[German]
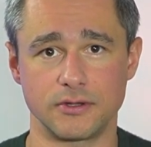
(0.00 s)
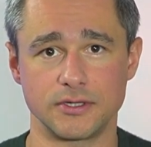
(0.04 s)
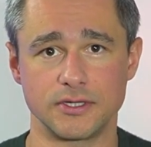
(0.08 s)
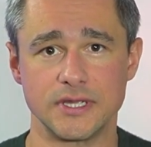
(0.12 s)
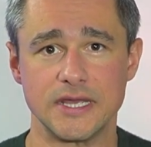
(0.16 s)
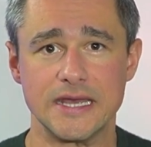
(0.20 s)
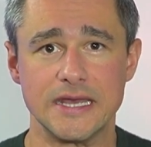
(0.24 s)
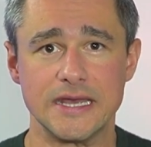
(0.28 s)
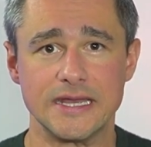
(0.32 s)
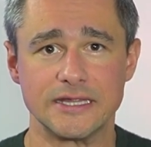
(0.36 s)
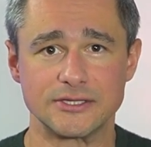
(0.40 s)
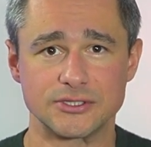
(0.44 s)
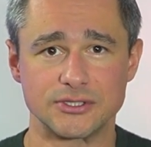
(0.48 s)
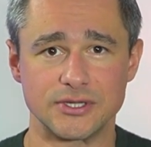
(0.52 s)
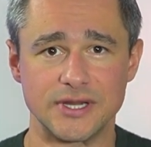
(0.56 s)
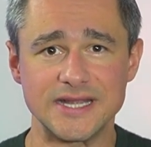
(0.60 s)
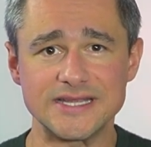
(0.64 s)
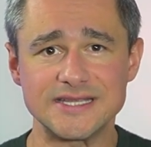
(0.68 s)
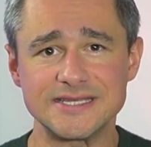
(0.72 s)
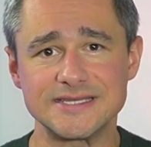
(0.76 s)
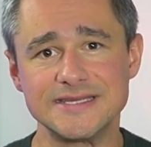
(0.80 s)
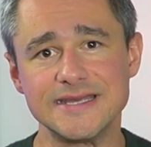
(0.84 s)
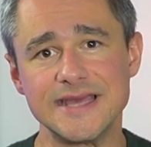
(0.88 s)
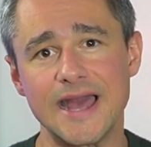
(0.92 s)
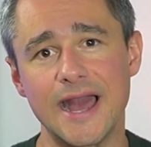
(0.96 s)
Und
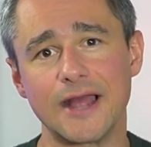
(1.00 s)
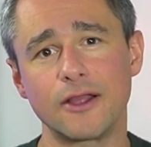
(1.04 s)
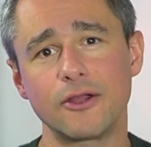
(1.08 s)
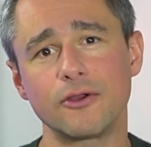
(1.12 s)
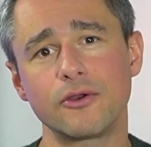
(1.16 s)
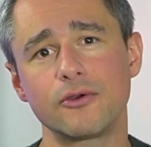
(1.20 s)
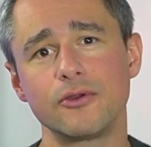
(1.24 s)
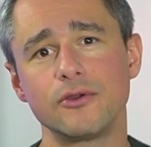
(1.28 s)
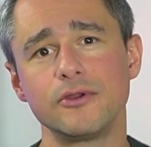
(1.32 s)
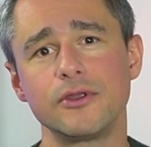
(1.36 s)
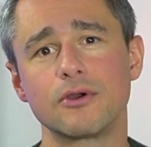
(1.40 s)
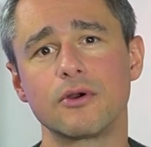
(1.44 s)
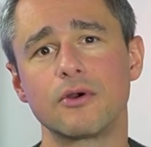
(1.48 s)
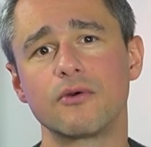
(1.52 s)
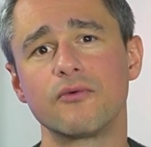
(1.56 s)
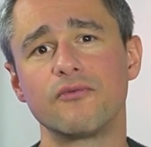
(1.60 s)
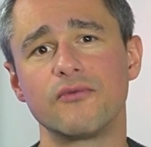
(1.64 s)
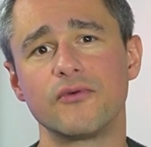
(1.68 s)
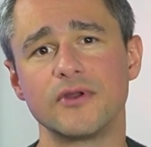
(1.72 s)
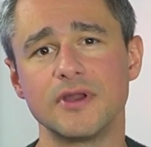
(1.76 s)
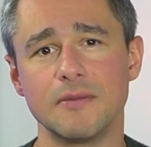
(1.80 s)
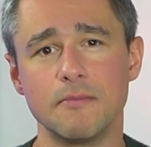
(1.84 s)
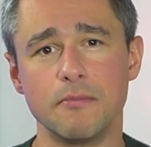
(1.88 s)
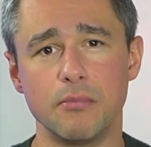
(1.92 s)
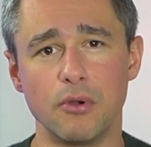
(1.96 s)
zuletzt die Ankündigung
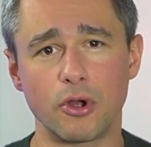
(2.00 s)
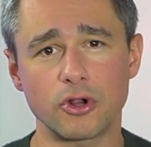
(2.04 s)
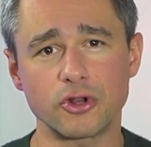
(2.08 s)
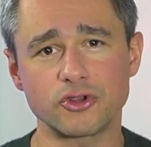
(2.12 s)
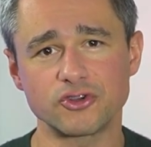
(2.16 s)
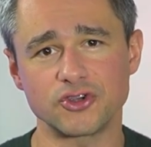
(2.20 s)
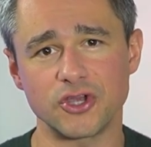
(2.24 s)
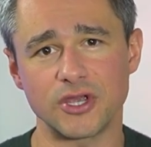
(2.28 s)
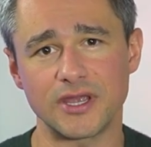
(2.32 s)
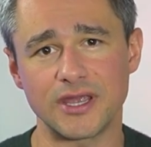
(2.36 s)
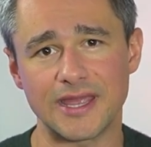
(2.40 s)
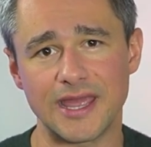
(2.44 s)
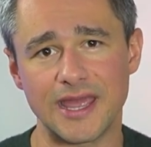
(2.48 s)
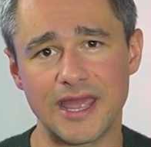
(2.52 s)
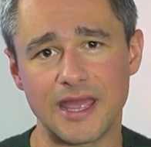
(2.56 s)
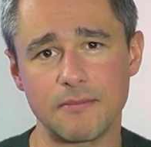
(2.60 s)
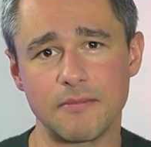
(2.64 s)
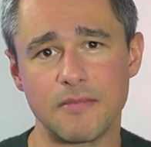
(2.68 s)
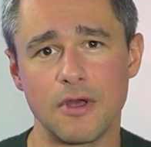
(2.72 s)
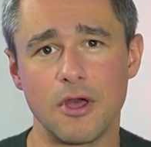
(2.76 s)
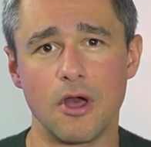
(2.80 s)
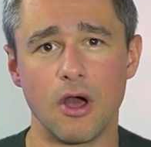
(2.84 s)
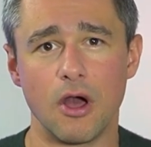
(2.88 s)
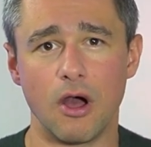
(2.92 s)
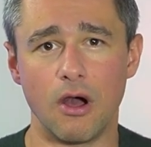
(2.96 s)
von dem
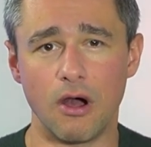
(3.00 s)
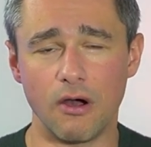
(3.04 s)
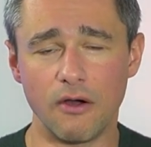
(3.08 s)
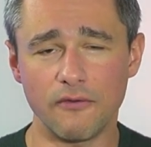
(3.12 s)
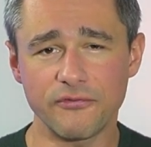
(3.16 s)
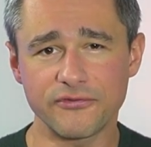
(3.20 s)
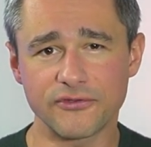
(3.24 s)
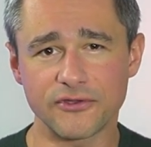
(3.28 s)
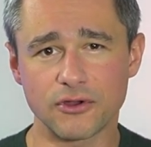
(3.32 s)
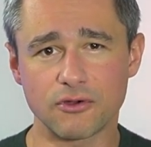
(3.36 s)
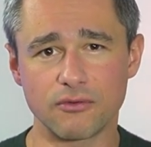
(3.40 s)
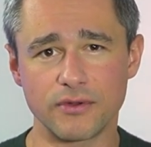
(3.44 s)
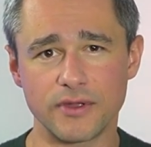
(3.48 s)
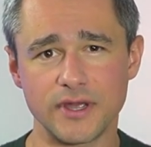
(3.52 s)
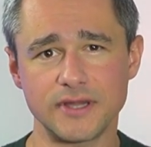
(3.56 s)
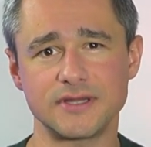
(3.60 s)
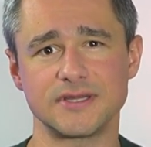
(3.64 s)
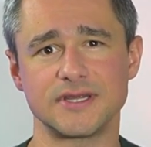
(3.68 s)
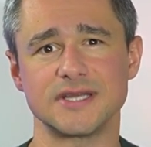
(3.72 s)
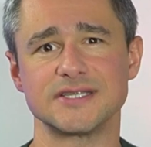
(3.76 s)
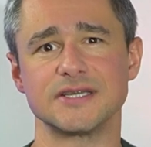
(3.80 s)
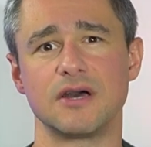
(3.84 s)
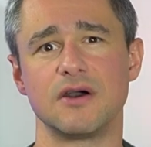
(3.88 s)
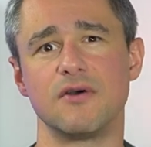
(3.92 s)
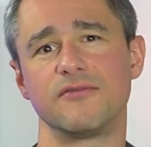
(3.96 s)
Blockchain-Game Off the
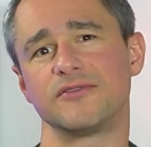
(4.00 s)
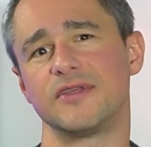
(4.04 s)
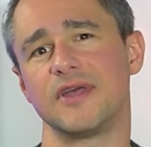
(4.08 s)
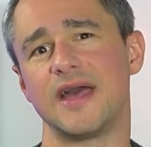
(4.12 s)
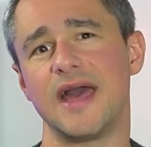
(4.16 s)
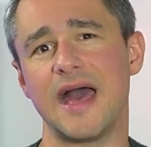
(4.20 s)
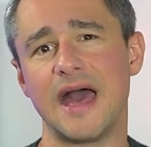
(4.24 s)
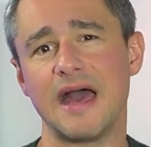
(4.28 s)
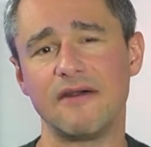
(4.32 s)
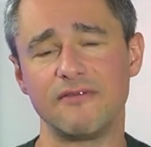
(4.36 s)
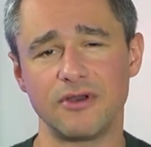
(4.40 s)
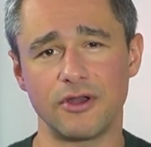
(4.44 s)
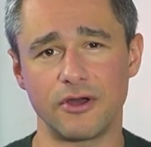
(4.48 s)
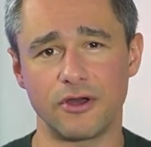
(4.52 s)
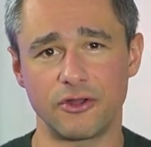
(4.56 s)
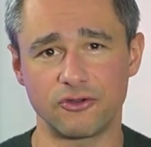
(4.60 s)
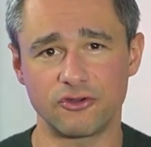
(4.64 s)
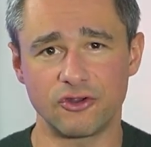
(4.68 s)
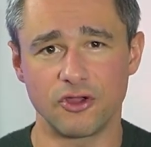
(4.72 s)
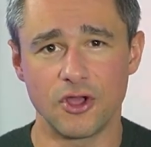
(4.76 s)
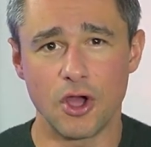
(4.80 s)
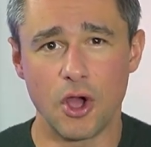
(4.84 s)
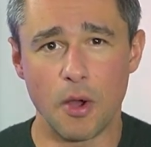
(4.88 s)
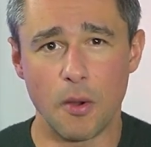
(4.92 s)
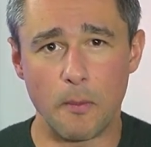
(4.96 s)
Grid, das auf der
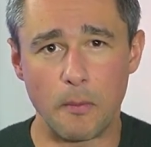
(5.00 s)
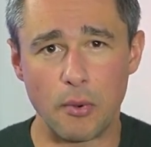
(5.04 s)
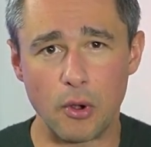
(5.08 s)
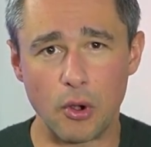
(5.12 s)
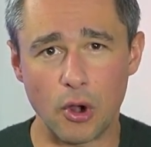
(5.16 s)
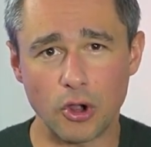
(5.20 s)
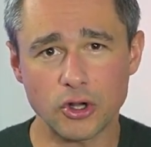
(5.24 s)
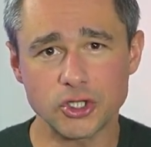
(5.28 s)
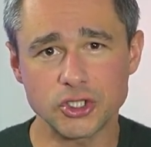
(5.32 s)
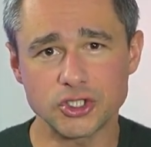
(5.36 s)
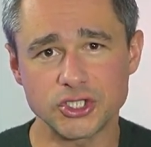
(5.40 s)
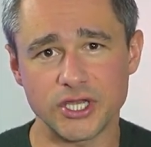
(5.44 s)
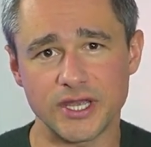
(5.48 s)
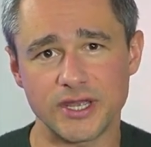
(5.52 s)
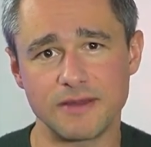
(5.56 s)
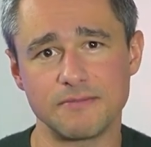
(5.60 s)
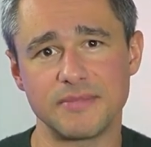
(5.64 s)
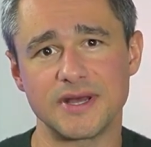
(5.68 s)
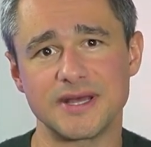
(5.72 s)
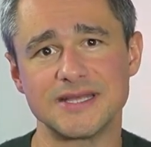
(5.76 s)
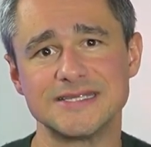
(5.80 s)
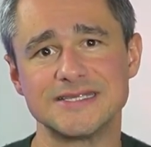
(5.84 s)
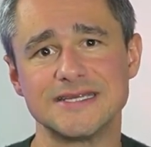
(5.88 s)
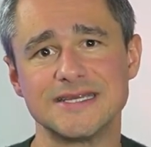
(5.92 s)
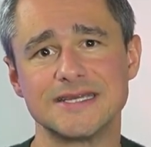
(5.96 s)
Avalanche-Blockchain
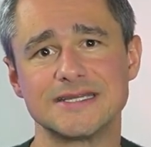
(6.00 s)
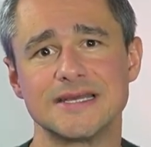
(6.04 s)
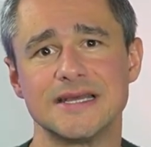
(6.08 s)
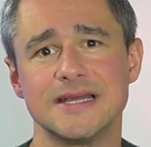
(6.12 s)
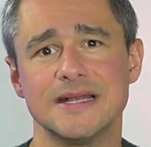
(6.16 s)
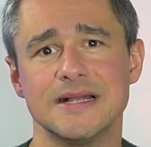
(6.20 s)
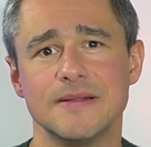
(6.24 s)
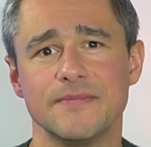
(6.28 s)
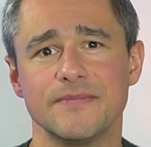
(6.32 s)
basiert,